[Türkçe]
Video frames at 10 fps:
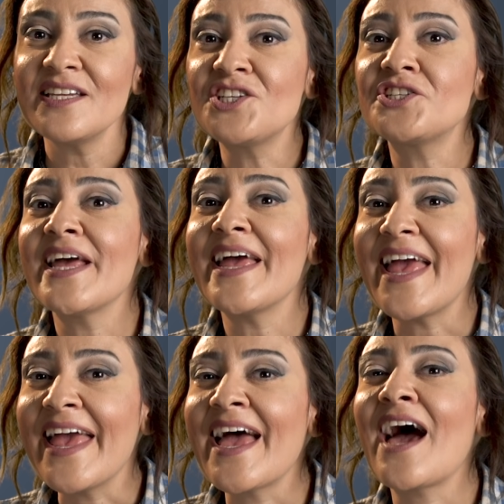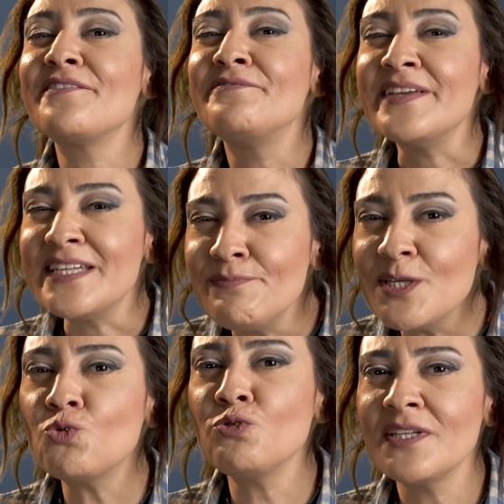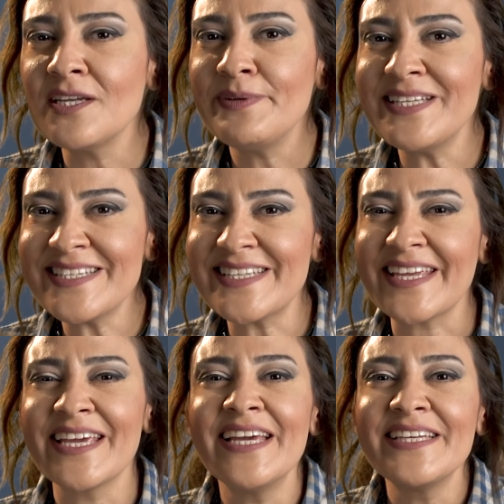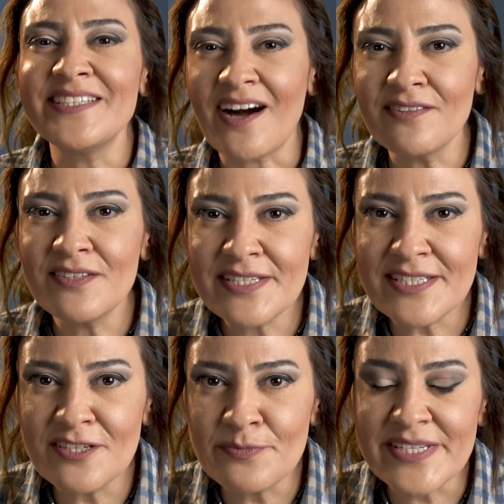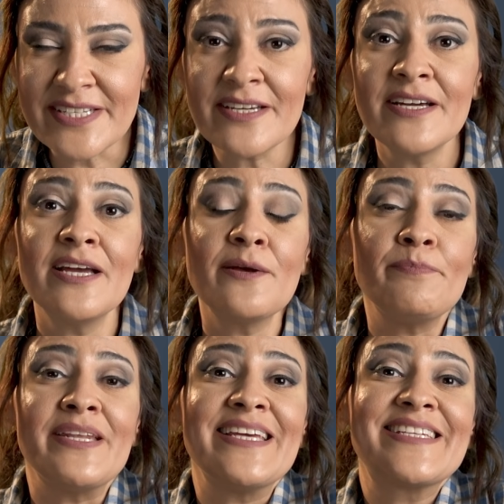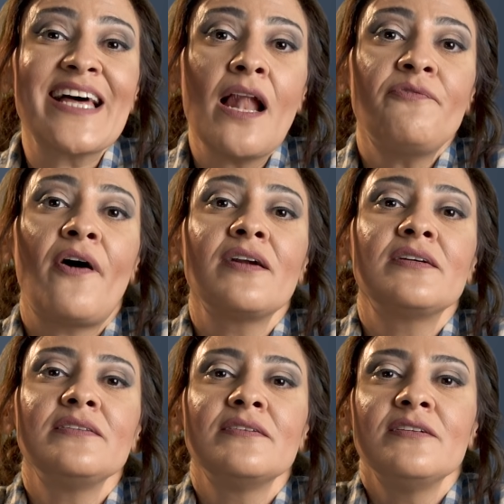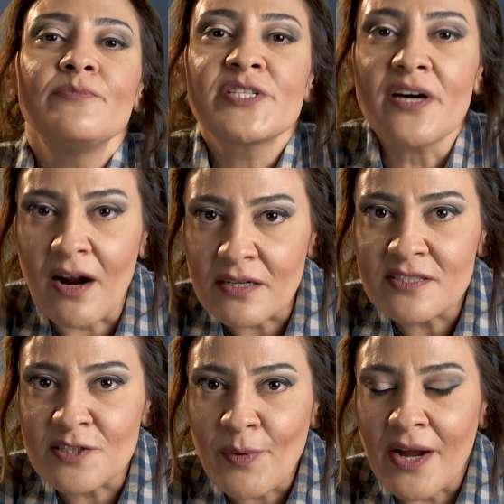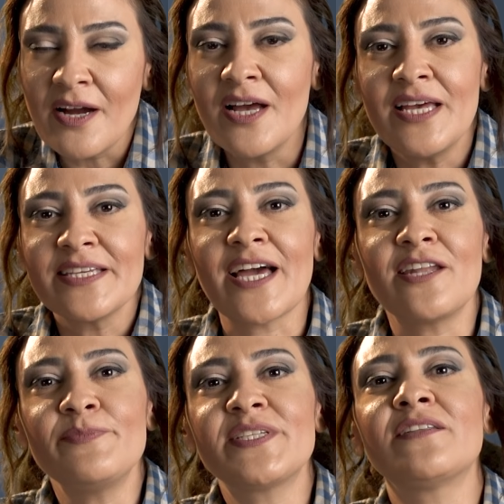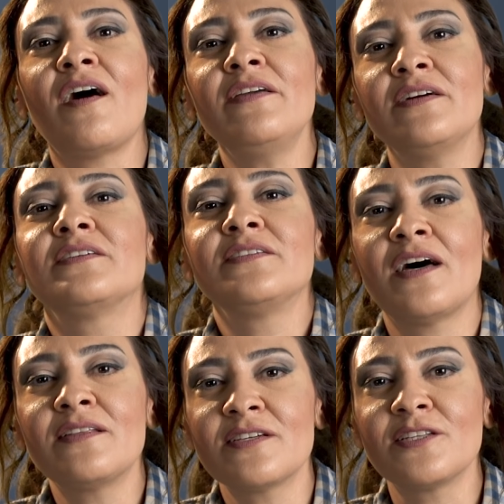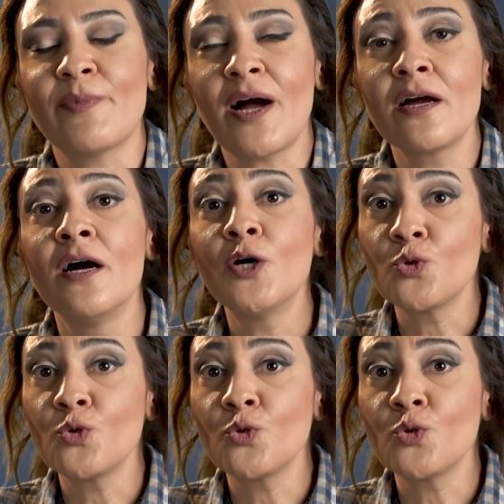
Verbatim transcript: İşte eğer verimli kullanabilirsek yalnızlığımızı, bireysel farkındalığımızı arttırmak, kendimizi daha yakından tanımak,